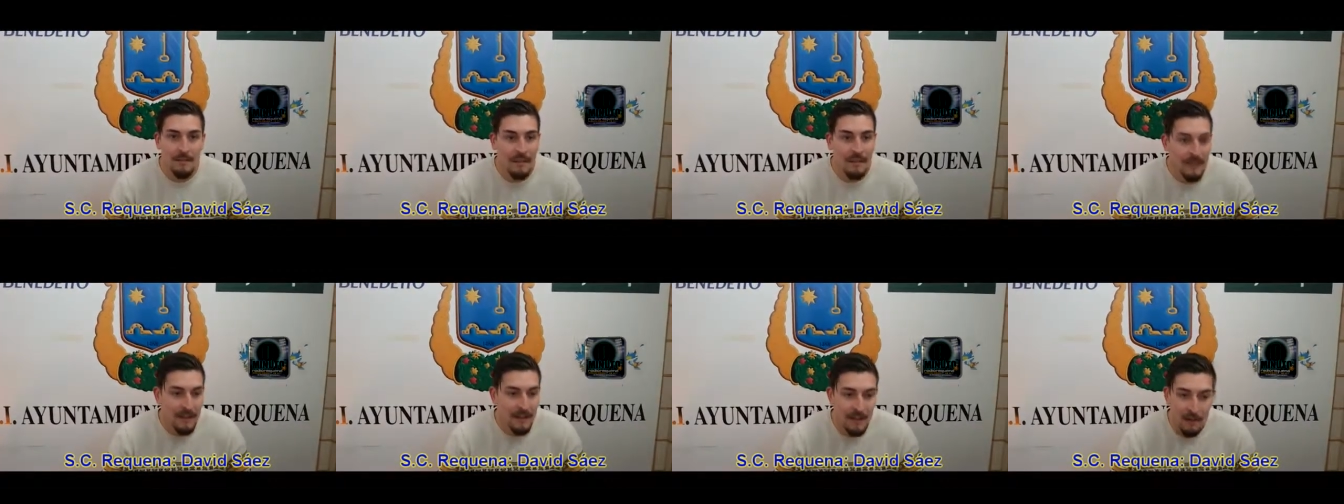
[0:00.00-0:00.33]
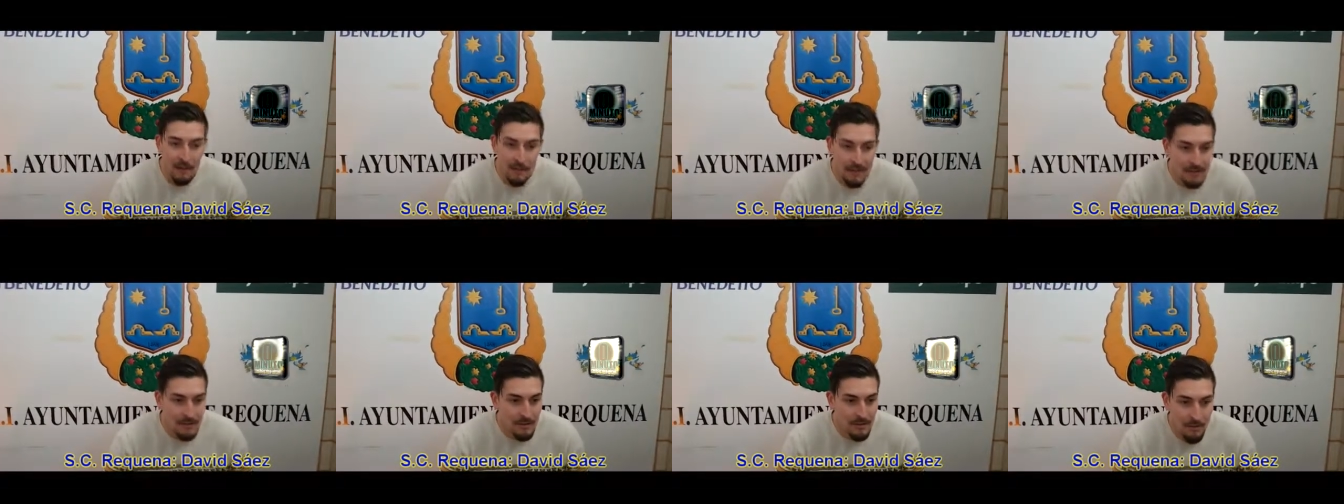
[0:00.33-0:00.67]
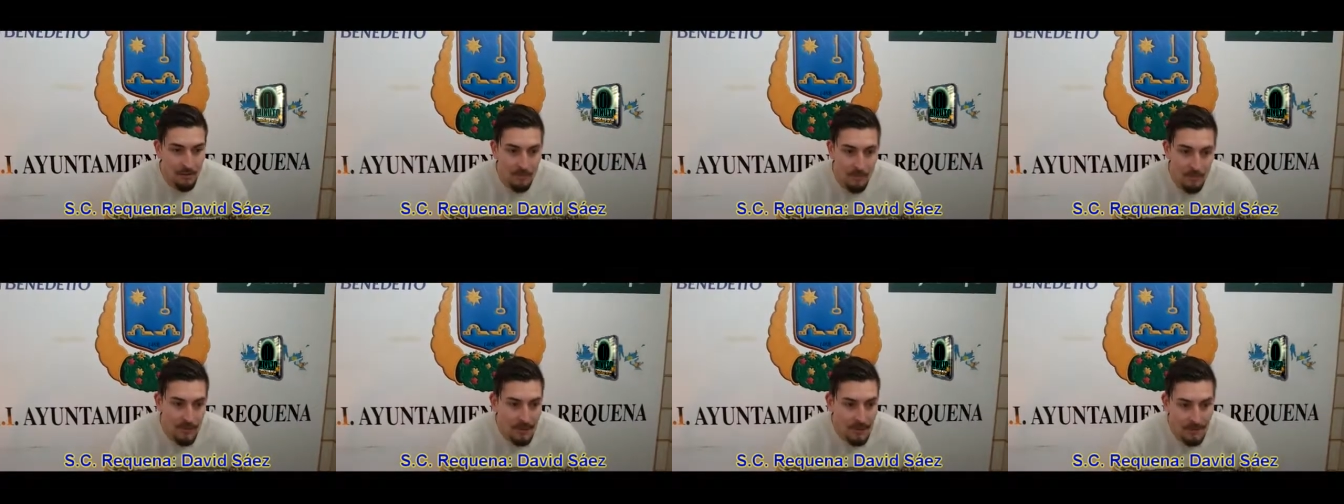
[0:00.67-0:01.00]
me ha dejado Víctor
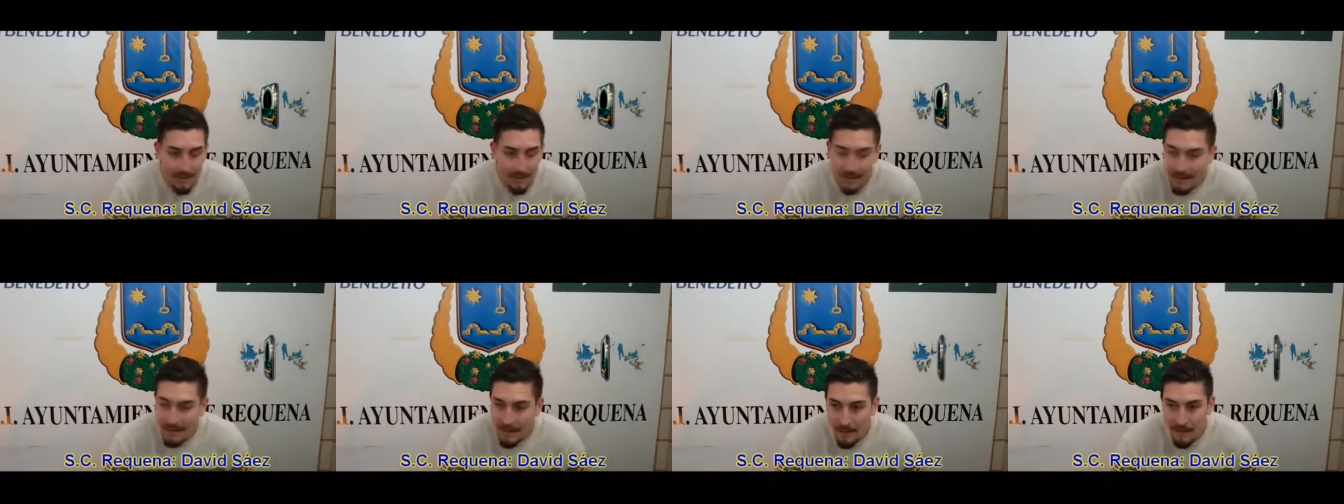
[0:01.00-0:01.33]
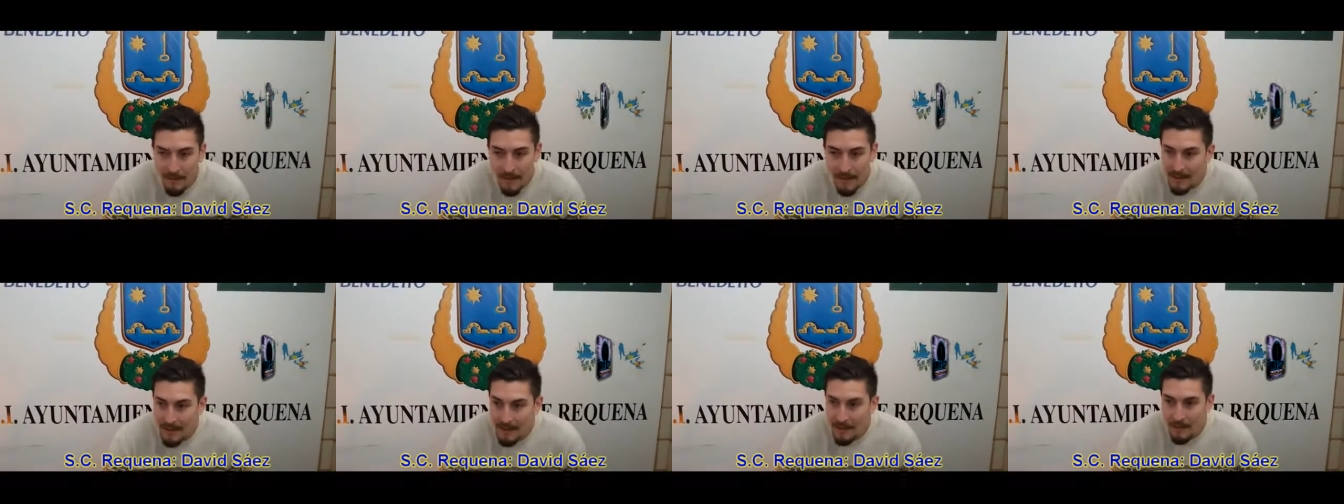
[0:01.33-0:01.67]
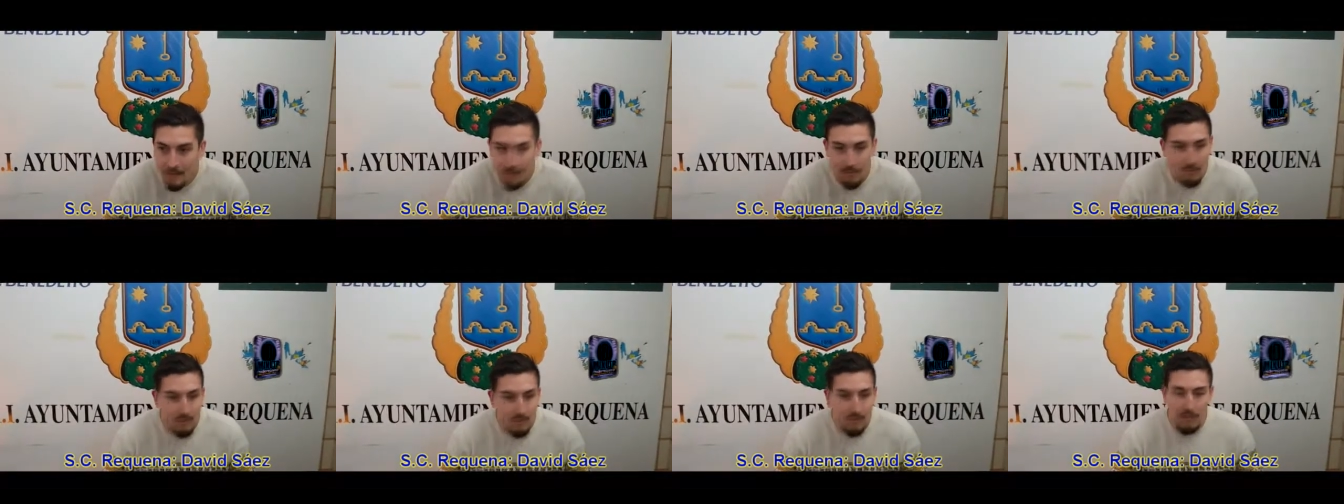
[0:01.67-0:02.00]
un pase que me he
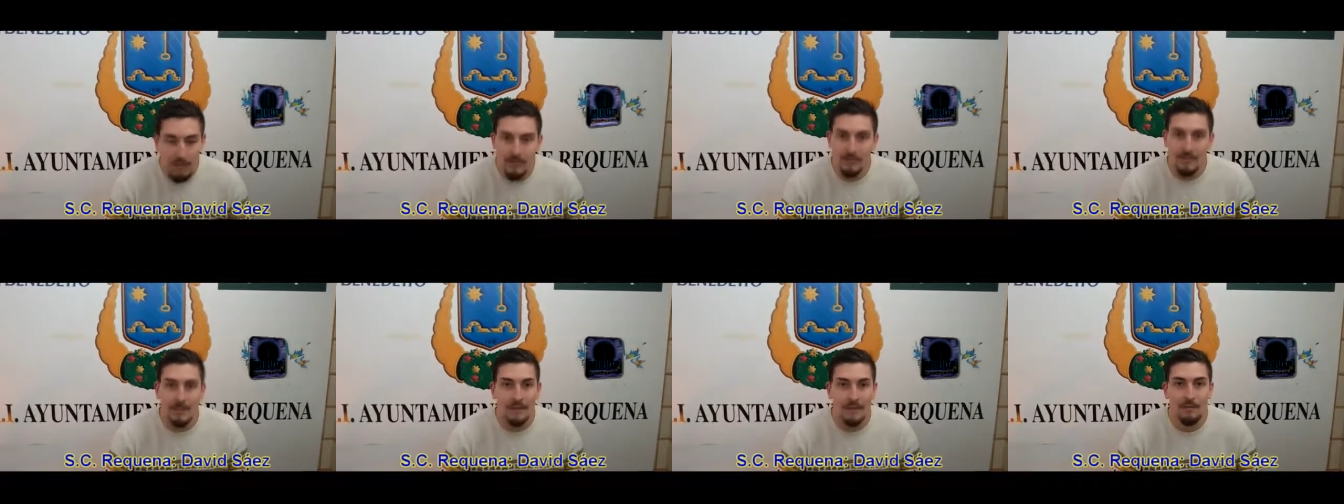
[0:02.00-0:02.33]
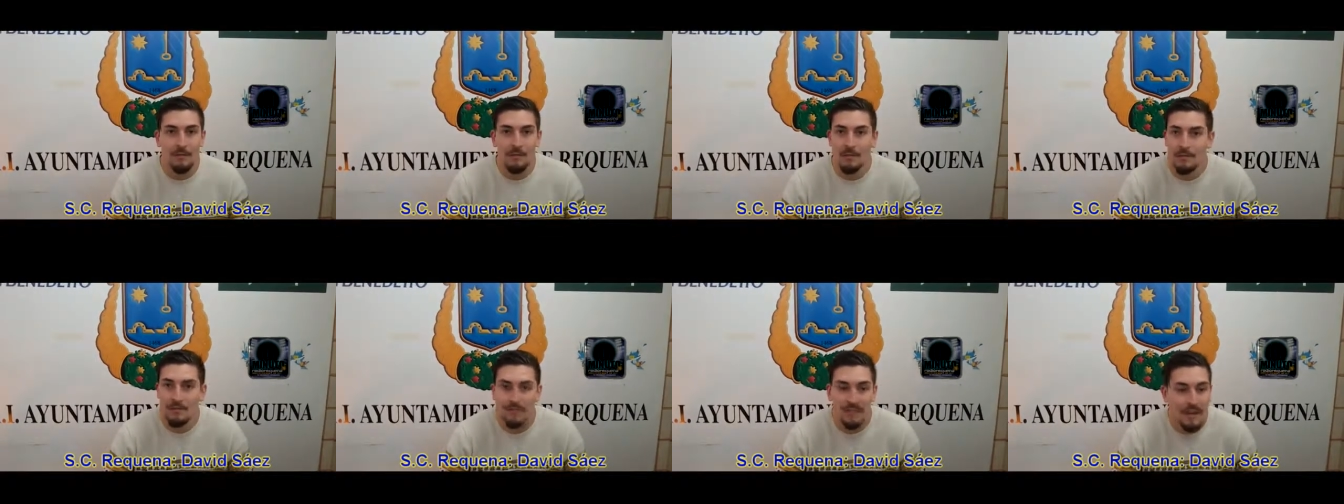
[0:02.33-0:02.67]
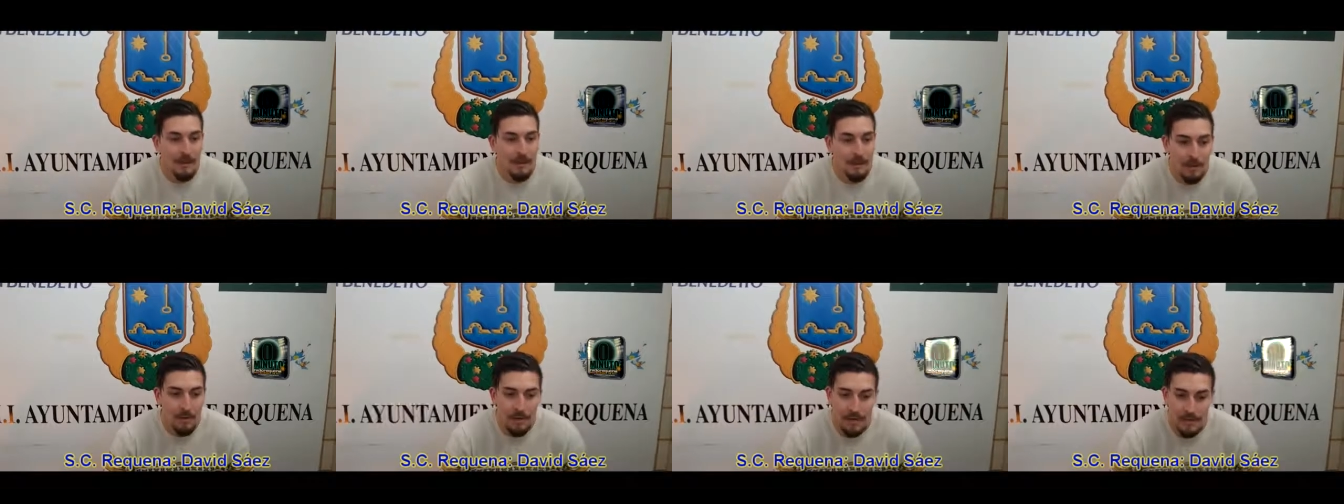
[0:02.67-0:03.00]
quedado uno contra uno
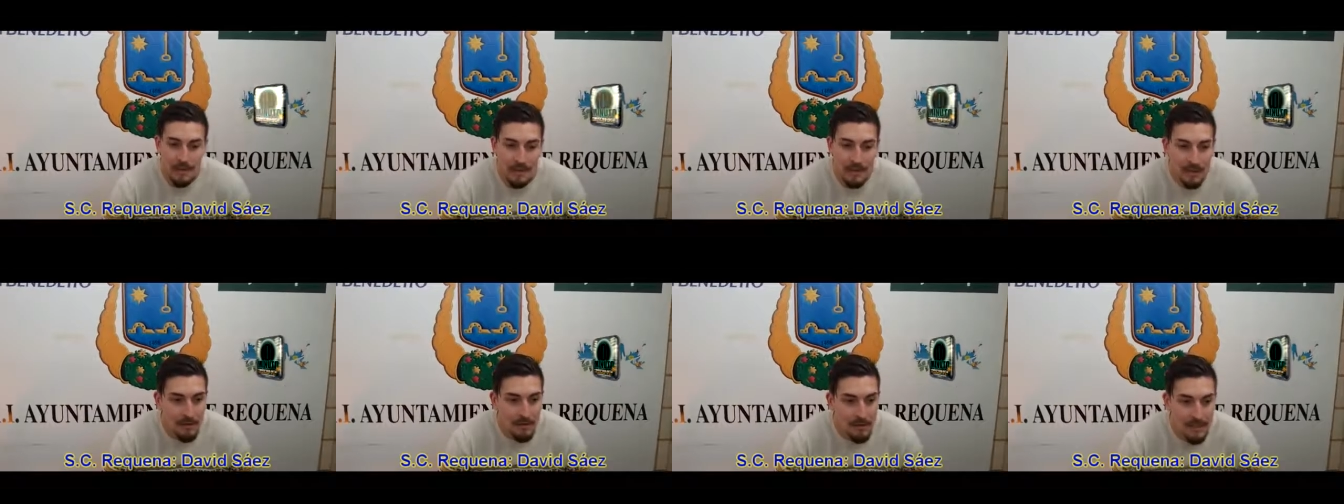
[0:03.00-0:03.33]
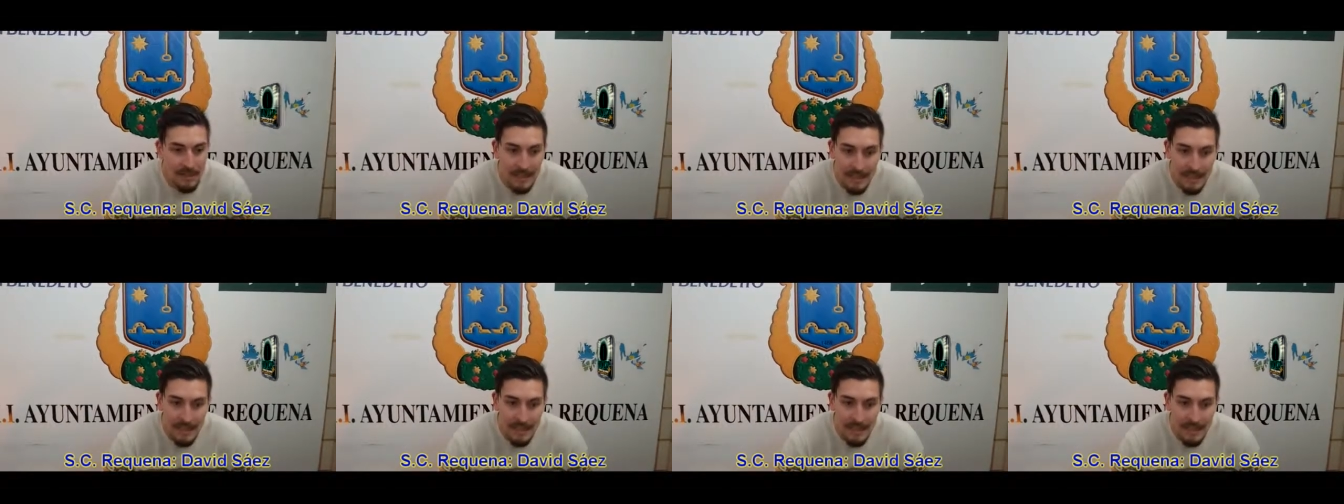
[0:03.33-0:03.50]
contra el portero